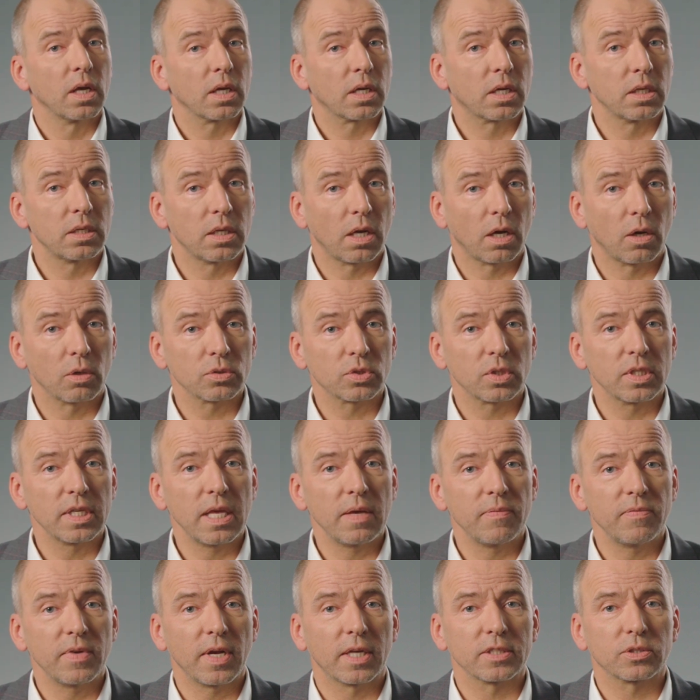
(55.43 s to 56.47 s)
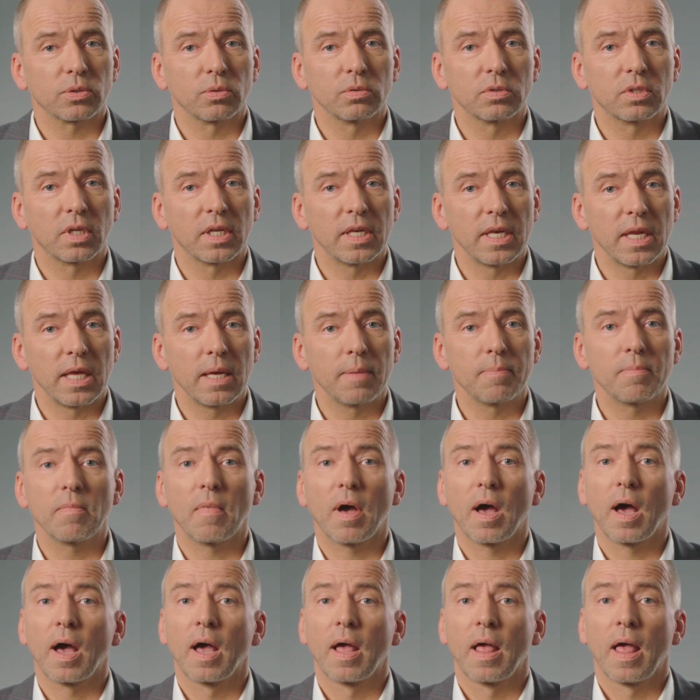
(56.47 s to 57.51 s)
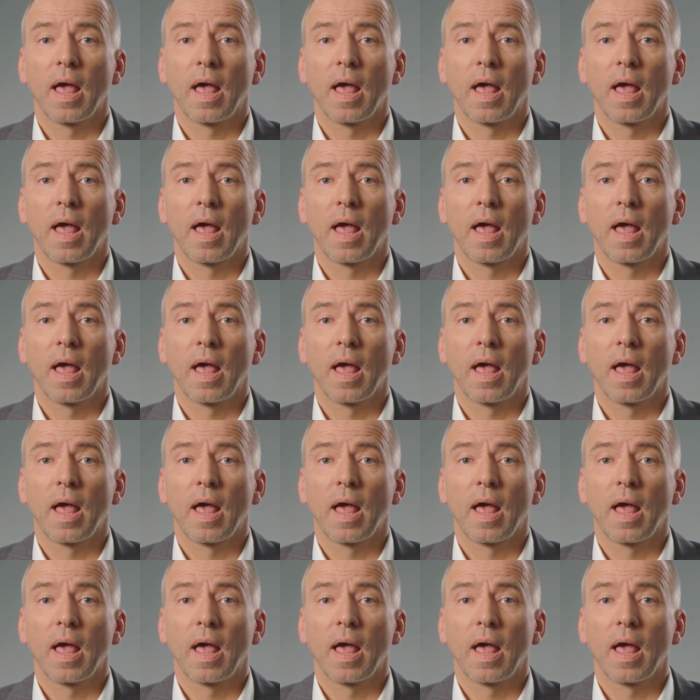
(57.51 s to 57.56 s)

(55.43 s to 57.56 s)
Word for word: Genauso nehmen wir als Unternehmen